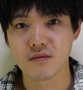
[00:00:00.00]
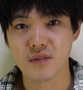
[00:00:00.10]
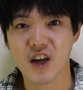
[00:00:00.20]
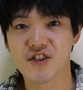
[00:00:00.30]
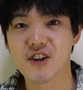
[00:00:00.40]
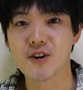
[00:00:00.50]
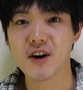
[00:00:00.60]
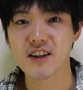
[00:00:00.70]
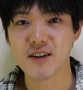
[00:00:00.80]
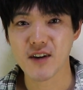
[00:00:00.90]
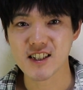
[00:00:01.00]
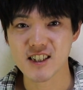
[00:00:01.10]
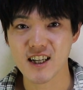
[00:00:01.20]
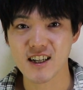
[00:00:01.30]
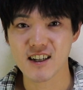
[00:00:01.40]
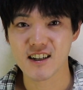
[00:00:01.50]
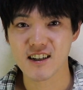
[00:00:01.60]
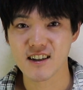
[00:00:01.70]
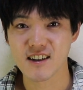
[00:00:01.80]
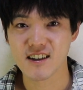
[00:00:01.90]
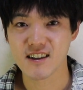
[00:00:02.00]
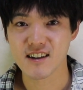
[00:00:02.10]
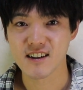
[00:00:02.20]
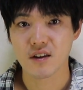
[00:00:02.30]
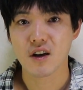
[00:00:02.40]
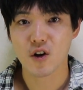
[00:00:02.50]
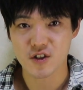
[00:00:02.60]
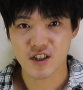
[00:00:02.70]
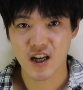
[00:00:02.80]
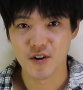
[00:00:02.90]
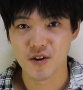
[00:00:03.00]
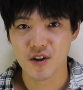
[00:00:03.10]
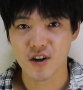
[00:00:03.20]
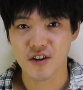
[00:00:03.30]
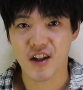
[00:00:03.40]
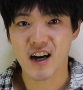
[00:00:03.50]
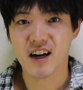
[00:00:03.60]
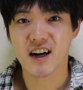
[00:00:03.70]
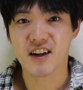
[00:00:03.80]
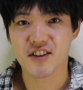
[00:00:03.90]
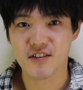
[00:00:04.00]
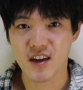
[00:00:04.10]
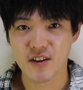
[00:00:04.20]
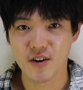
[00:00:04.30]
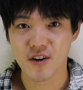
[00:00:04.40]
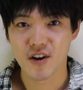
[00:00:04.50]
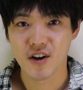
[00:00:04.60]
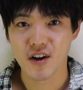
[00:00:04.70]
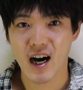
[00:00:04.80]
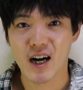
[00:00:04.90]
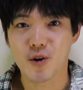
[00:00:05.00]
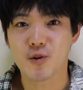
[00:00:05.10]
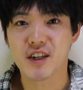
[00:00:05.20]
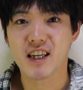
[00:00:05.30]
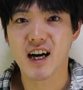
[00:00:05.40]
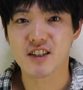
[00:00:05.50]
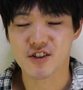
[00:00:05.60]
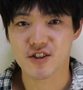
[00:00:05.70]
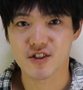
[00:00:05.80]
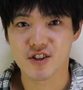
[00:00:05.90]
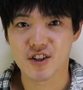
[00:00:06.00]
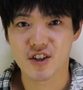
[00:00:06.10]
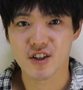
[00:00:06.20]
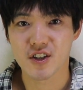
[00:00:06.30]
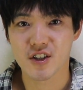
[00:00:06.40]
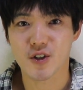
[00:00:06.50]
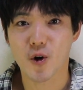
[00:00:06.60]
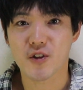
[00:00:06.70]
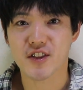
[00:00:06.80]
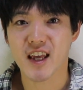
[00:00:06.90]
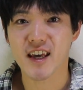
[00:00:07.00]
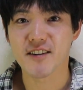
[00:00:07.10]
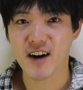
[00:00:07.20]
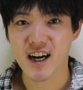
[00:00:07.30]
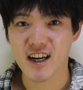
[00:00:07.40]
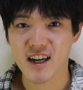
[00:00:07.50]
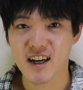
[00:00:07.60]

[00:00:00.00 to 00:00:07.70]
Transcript: 結論が出ました。こちらの3ヶ月目のアロニア酒、評定は